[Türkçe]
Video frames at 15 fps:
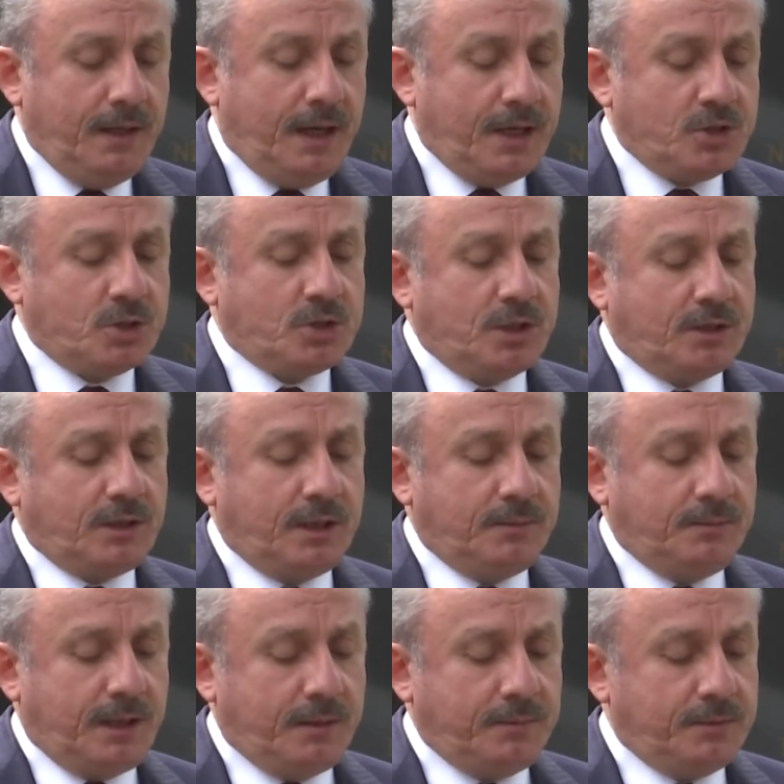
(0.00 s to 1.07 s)
Açıkça
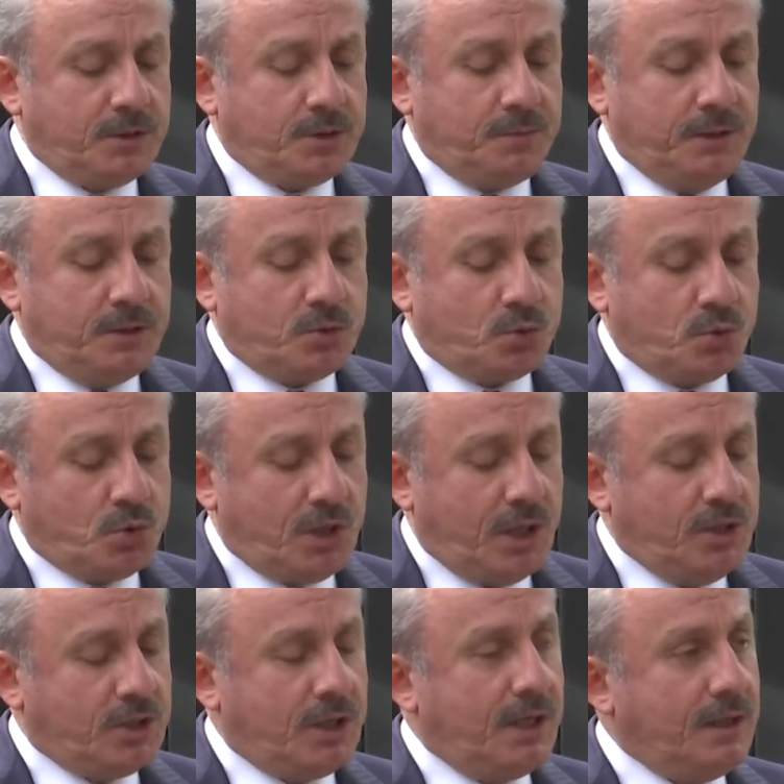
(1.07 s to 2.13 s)
tanımlanmış bir suça
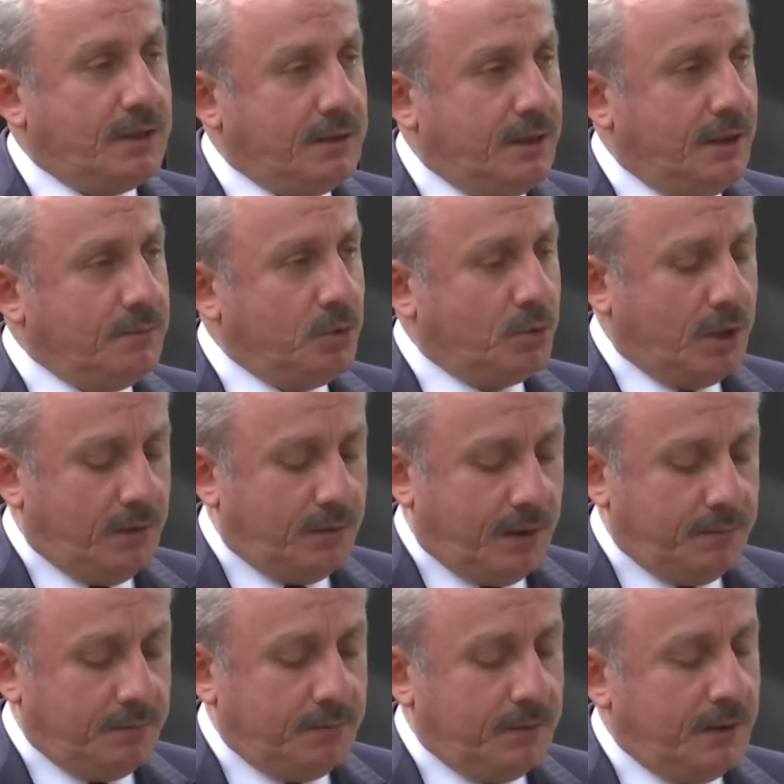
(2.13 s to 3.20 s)
işaret eden bu kavram,